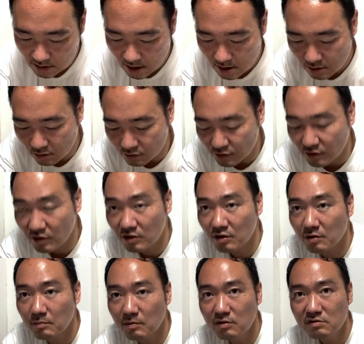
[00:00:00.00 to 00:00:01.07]
この
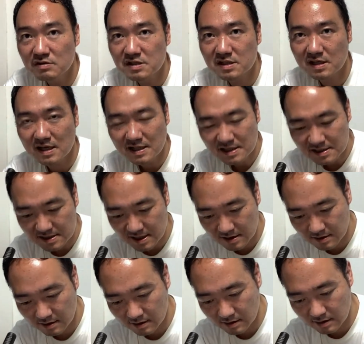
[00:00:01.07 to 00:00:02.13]
頃もう疲れちゃっ
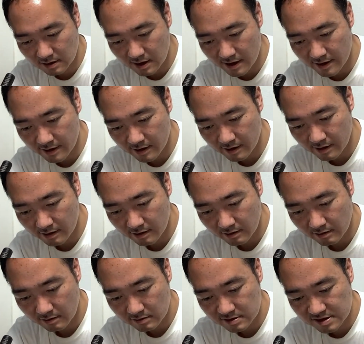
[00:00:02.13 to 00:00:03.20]
て、
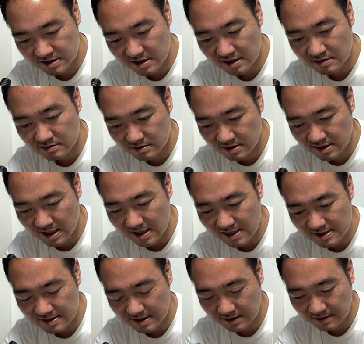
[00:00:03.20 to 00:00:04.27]
疲れ
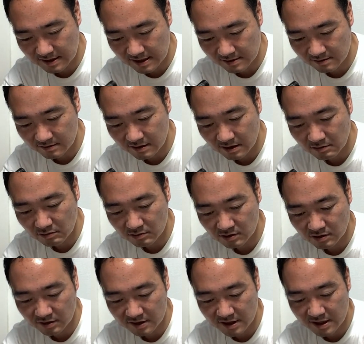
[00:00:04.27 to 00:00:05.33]
ちゃってるんだ、本
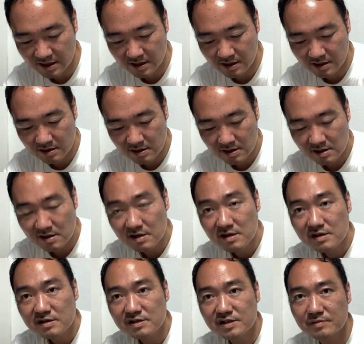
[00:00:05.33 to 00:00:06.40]
当に。
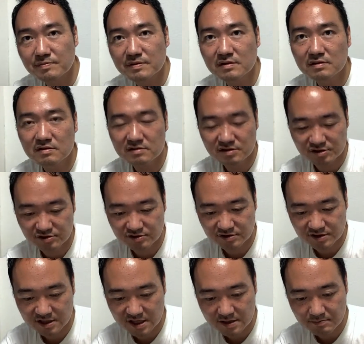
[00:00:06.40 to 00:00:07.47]
自分の出
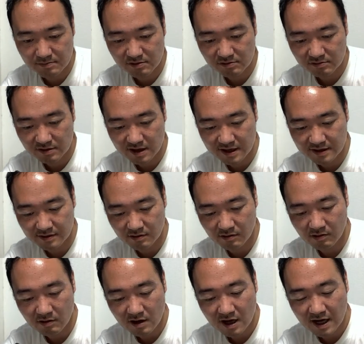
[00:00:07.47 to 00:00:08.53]
生問題の
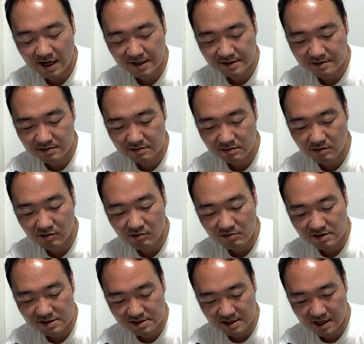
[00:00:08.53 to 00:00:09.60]
波及の大
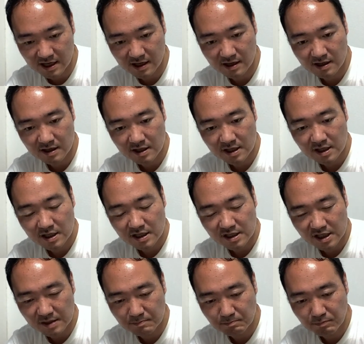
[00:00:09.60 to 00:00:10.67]
きさ
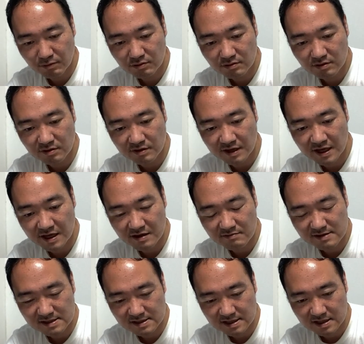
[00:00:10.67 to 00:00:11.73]
日本の平和
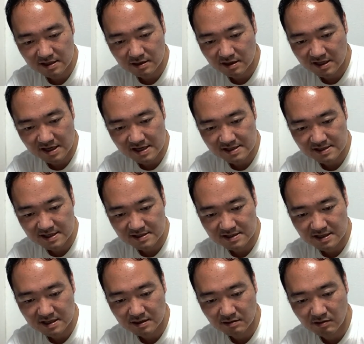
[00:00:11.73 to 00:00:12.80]
性閉鎖
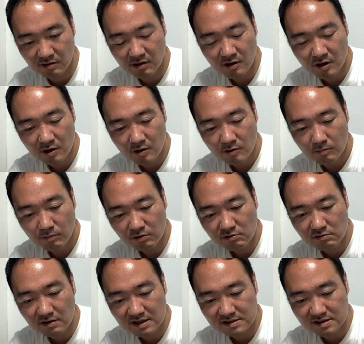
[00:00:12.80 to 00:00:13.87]
性と
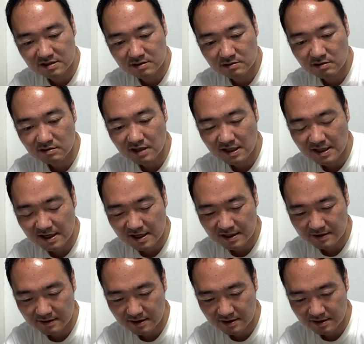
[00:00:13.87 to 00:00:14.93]
僕はずっと戦っ
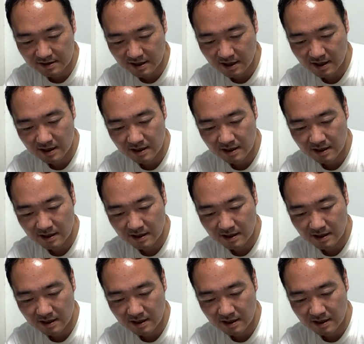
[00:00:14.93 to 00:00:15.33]
てきた